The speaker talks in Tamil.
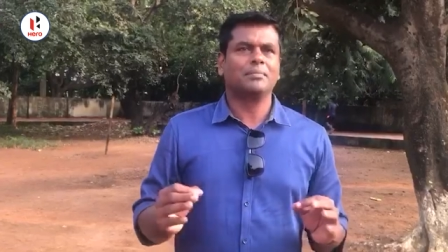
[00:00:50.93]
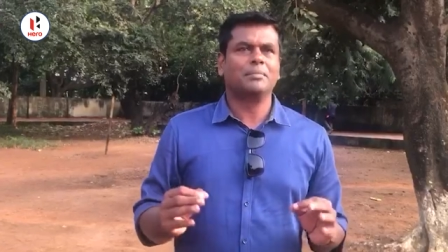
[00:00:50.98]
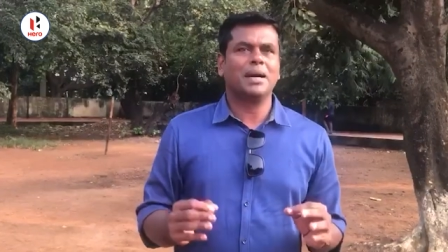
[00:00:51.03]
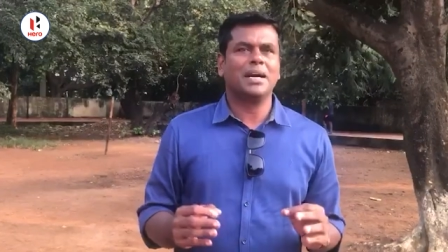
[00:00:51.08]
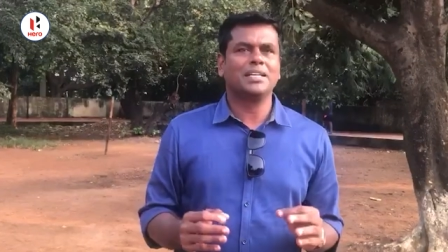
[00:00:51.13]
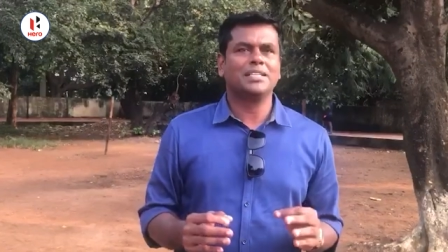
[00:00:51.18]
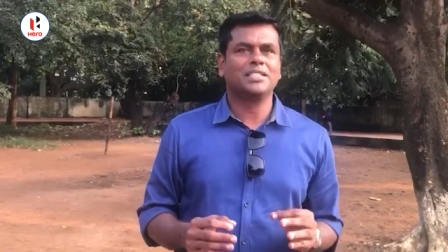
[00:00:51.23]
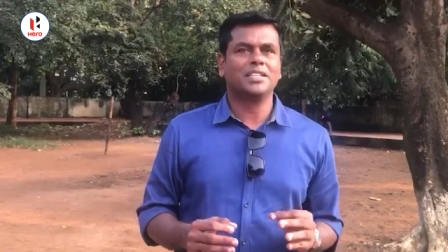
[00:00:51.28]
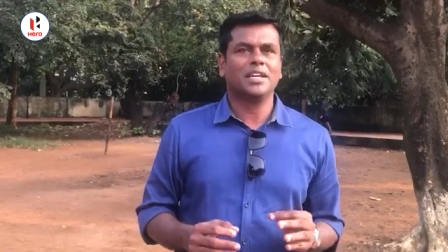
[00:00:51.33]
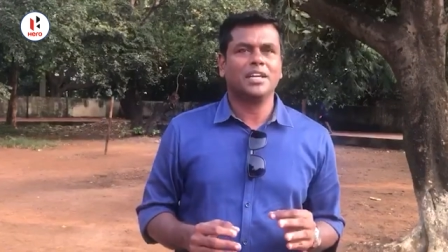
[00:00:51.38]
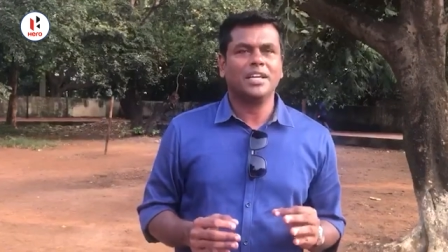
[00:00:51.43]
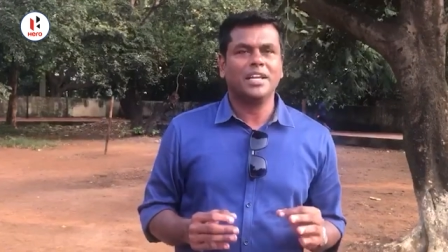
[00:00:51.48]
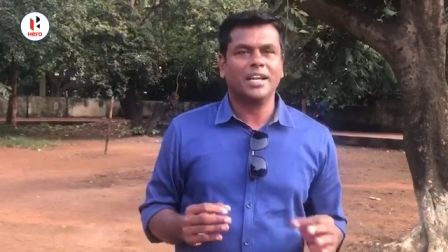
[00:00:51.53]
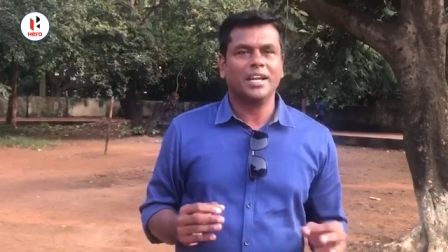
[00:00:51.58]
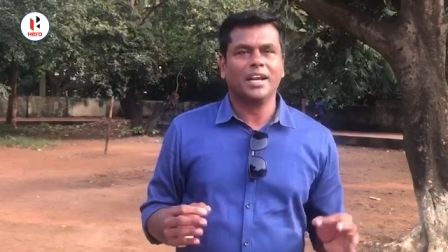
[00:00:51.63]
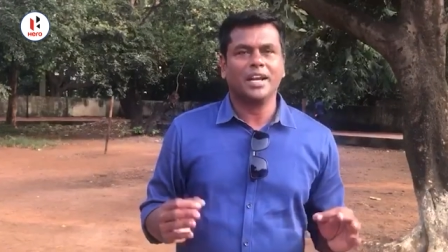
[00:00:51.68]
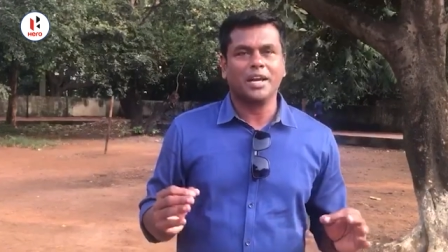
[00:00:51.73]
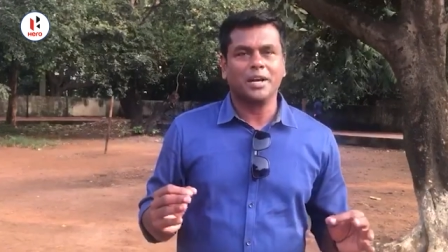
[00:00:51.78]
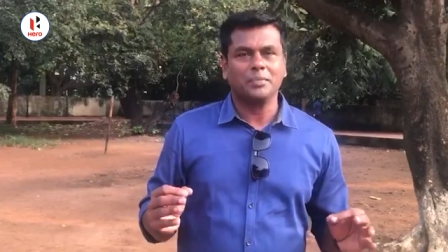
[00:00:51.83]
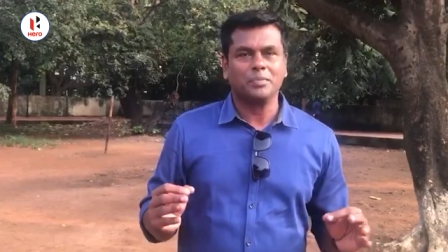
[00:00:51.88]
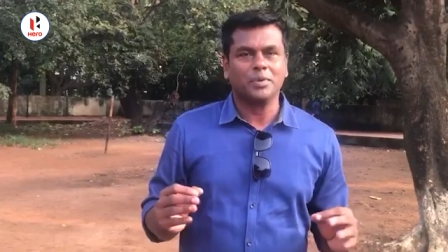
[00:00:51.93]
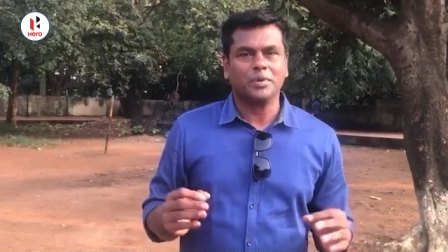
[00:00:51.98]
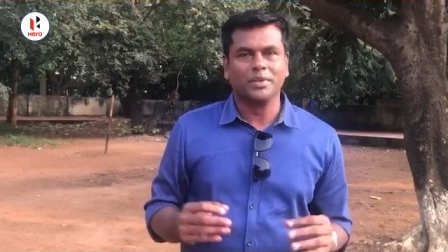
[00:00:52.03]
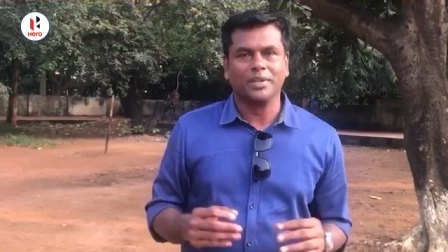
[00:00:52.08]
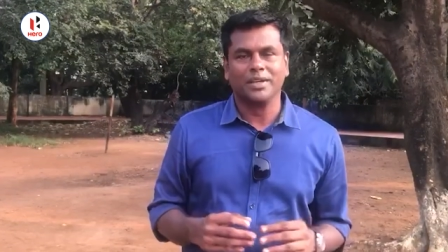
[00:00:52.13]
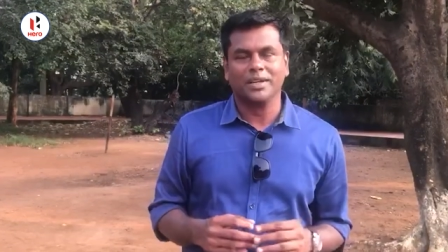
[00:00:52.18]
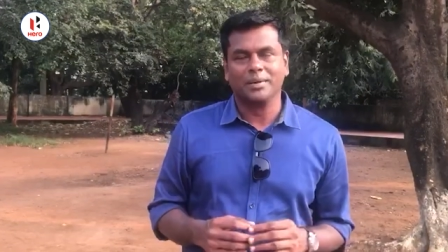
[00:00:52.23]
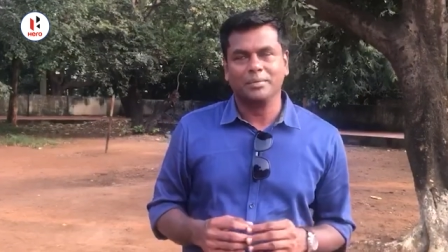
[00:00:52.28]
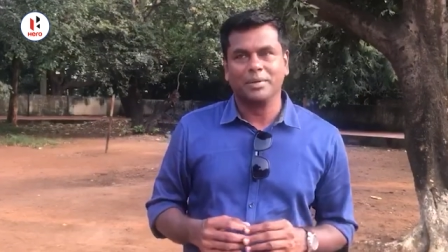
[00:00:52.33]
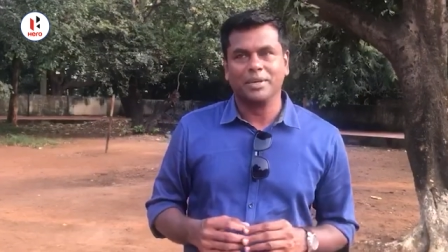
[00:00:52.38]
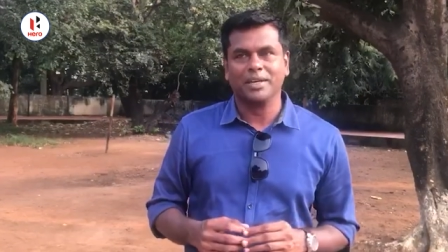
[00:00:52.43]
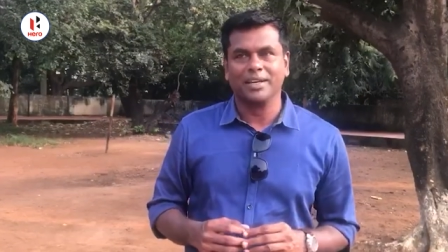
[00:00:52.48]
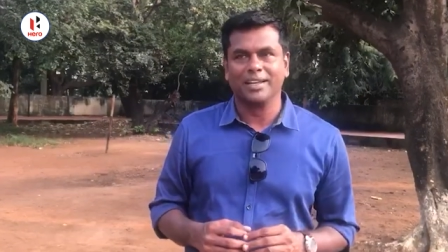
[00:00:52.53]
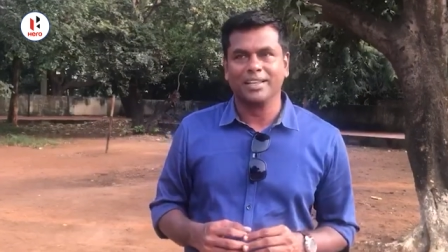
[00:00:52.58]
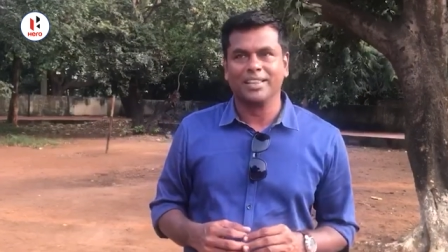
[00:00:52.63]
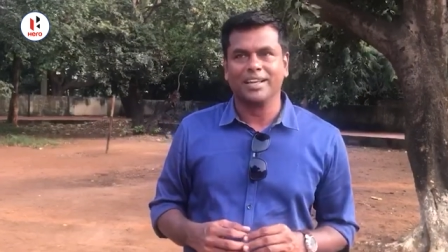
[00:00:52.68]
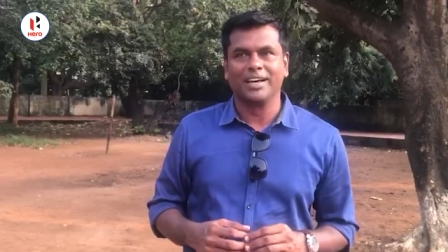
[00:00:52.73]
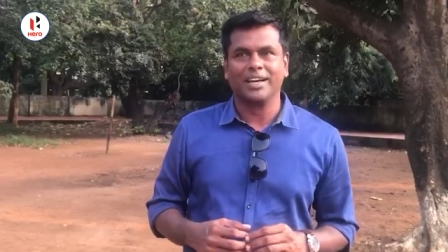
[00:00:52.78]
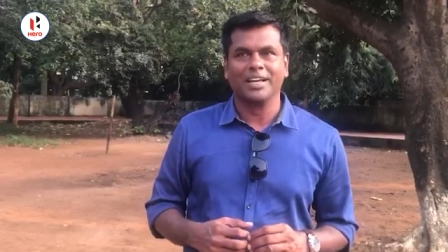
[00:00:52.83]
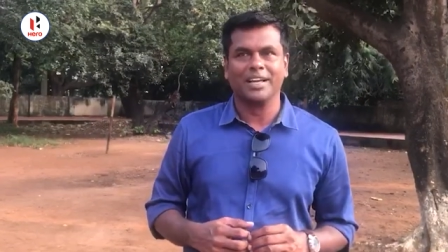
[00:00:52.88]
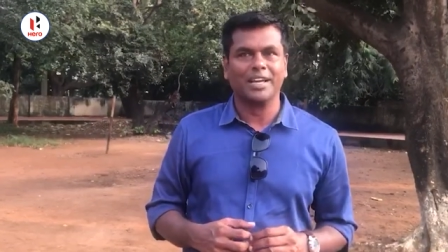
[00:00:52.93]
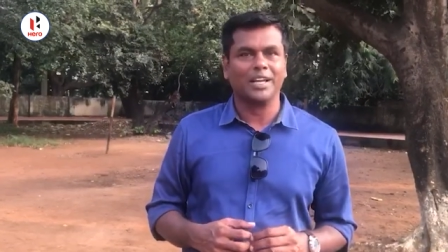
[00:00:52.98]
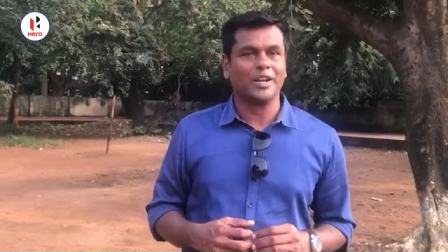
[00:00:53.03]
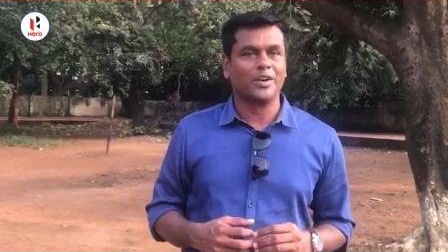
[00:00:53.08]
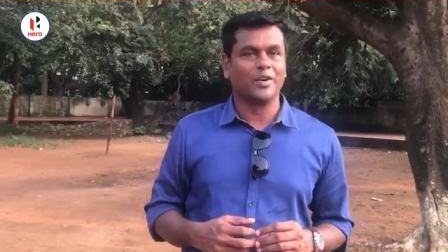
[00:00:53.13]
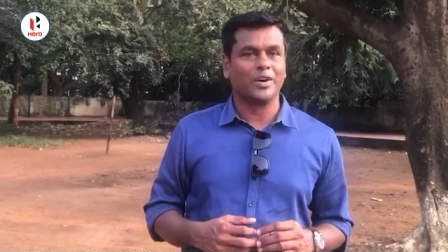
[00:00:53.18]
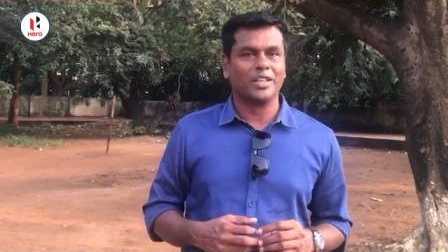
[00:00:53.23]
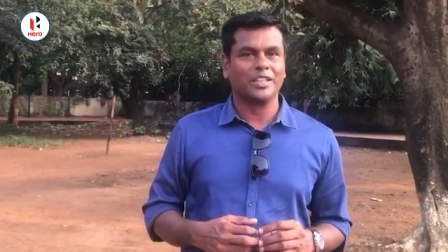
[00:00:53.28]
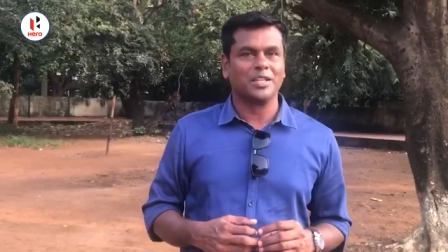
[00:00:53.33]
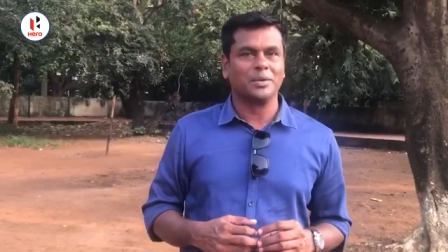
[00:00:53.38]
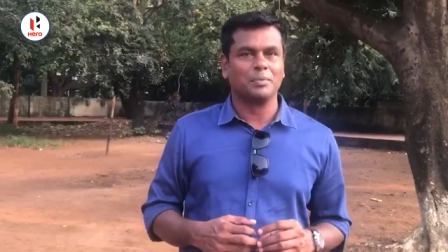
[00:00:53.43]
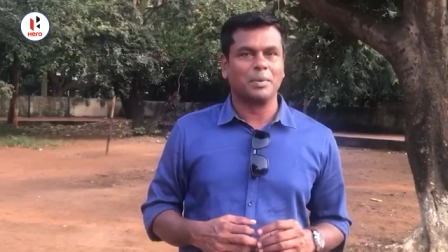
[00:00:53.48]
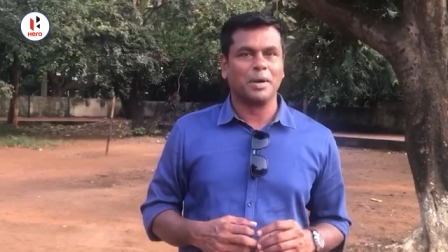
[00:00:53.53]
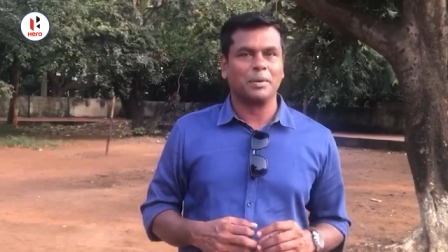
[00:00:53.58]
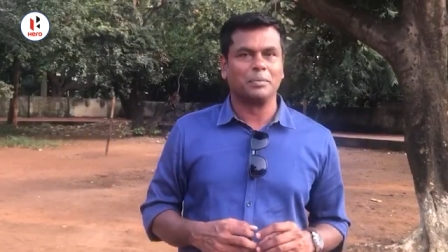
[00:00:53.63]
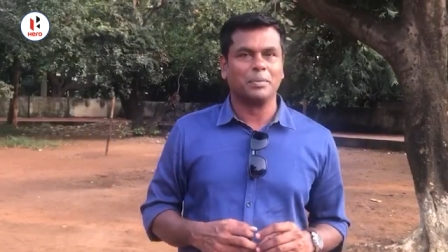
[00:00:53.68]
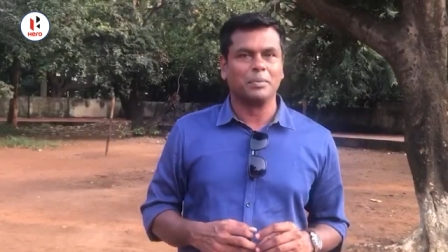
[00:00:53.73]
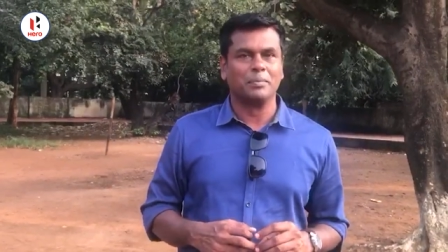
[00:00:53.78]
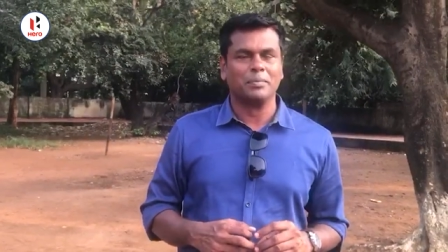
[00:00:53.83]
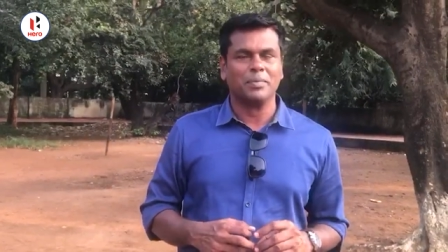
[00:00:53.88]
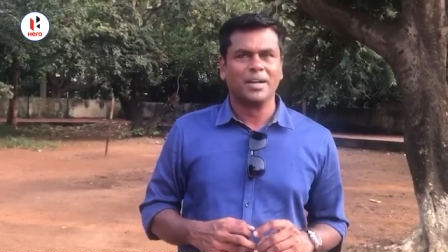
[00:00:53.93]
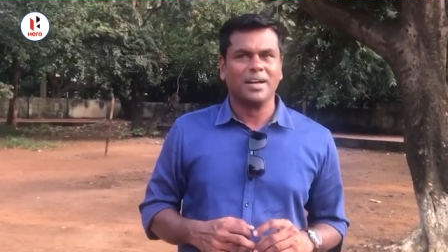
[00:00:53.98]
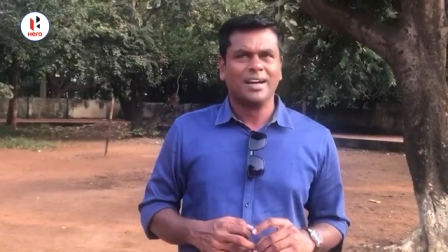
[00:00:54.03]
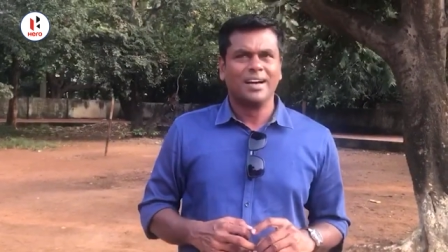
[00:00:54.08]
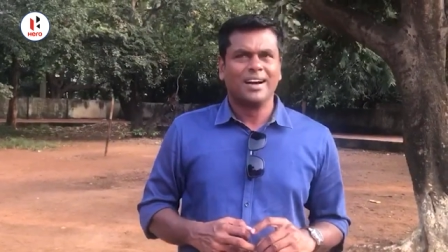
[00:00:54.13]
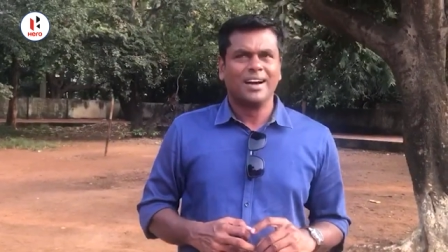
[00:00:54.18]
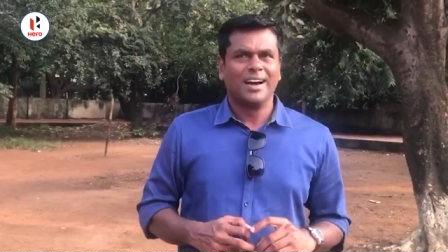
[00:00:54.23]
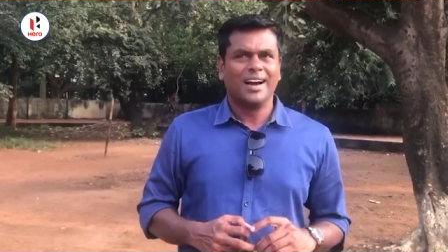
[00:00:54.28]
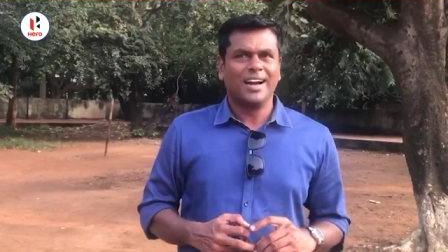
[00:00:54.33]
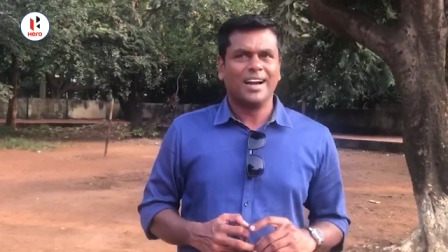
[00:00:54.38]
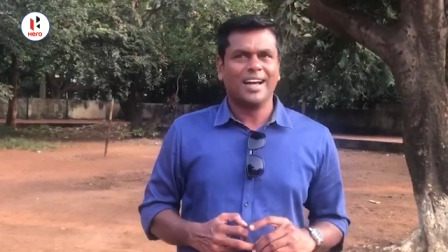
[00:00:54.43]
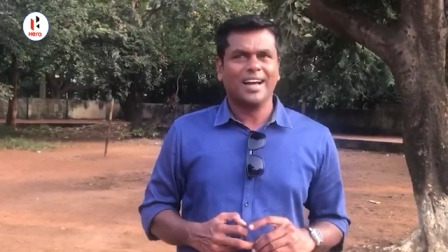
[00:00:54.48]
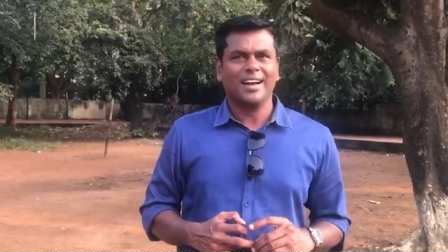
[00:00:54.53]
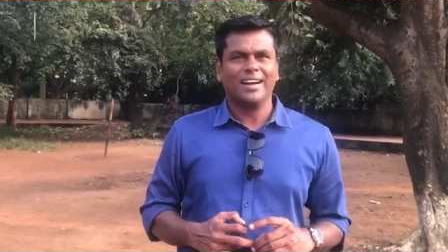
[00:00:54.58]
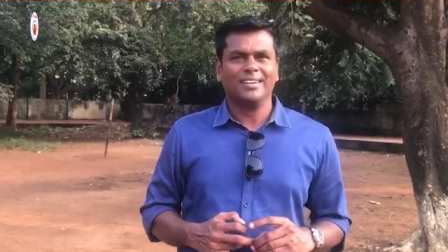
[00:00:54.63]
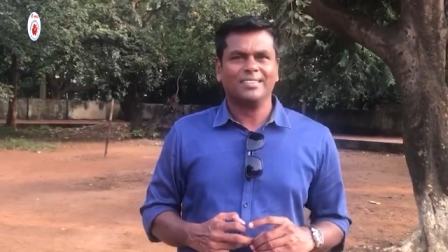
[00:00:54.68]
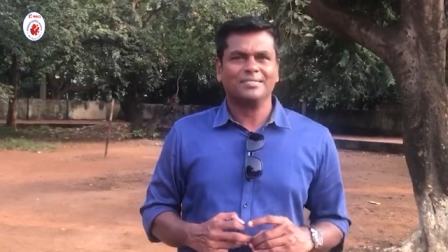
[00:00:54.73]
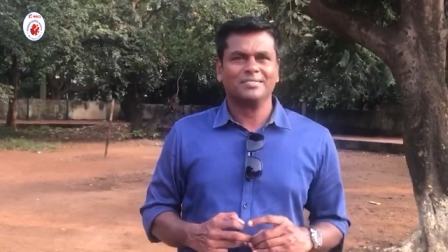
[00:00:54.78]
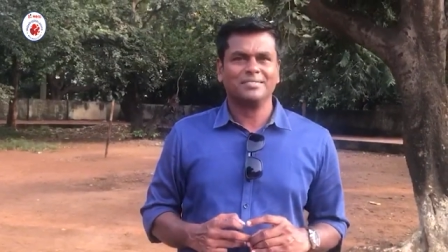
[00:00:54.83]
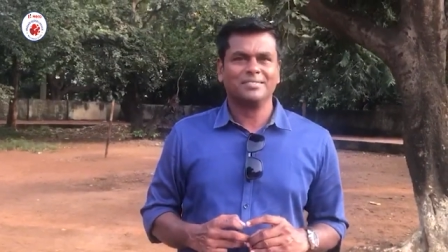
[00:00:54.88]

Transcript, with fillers: மேட்ச் என்ன நடக்க போகுது அப்படிங்கிறது தான் எல்லாரோட எதிர்பார்ப்பும் ஆனால்